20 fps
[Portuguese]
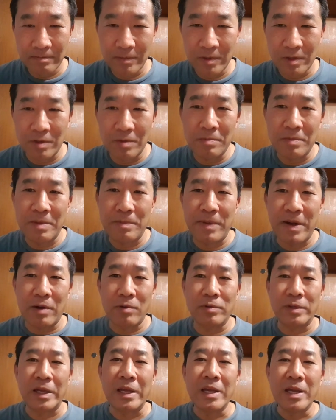Então me
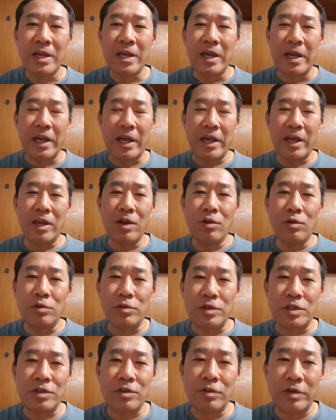pergunta, eu
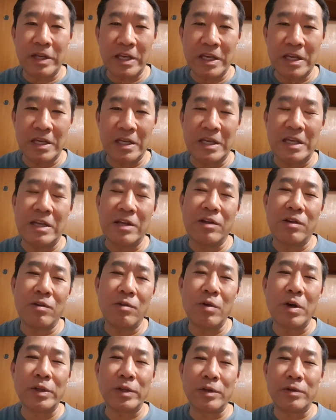escolhi
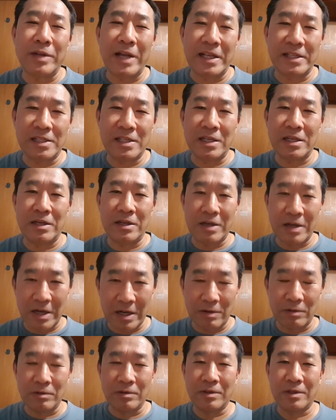quando eu nasci?
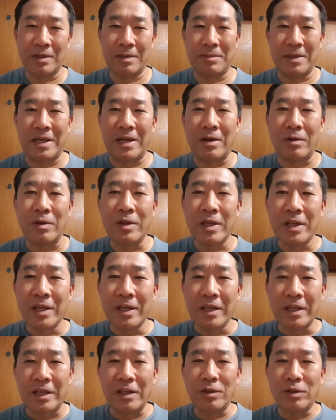Não, também não.
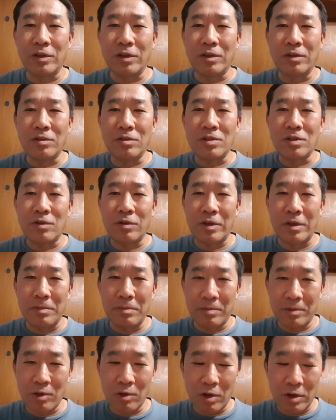Então eu não escolhi
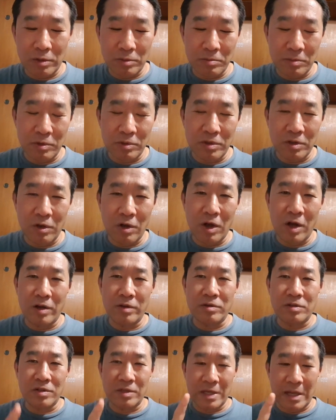cor dos meus
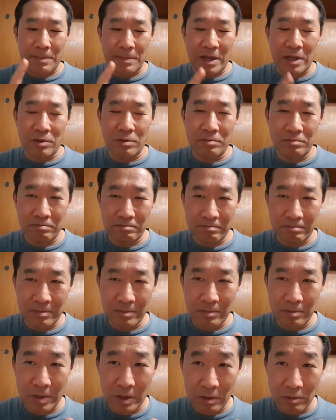olhos, cabelo
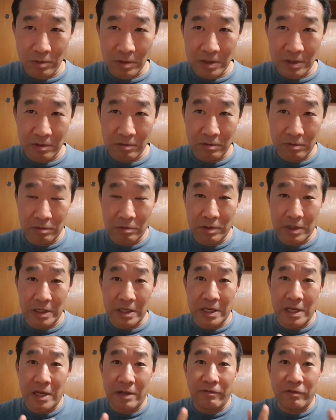meus, eu, eu
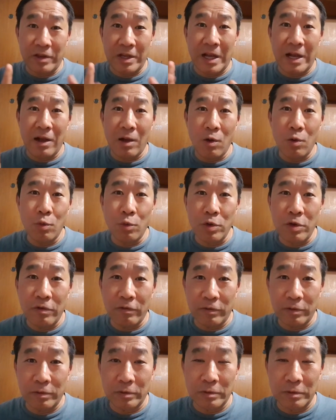queria ficar
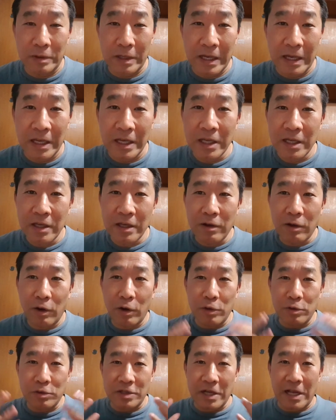ruivo, não é?
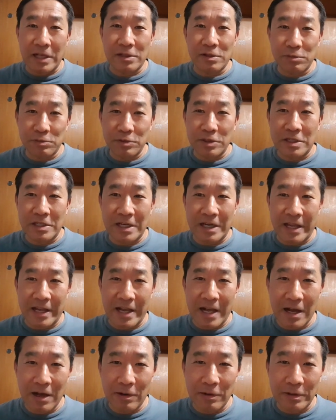Olhos azuis,
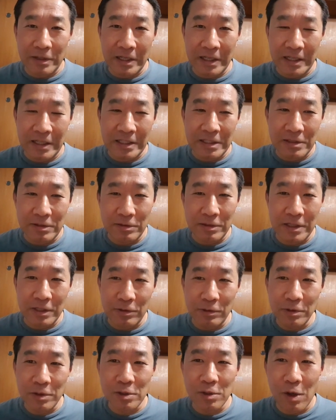legal, né? Isso que
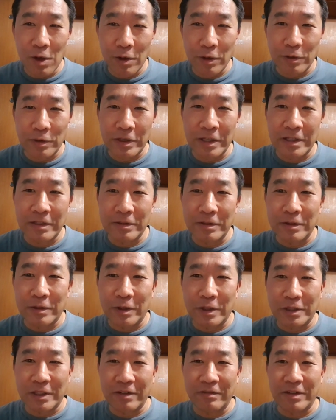eu é sonho, que eu,
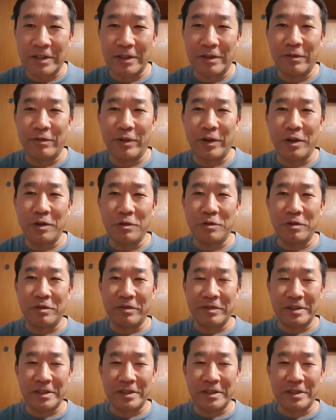outra vida foi ruivo.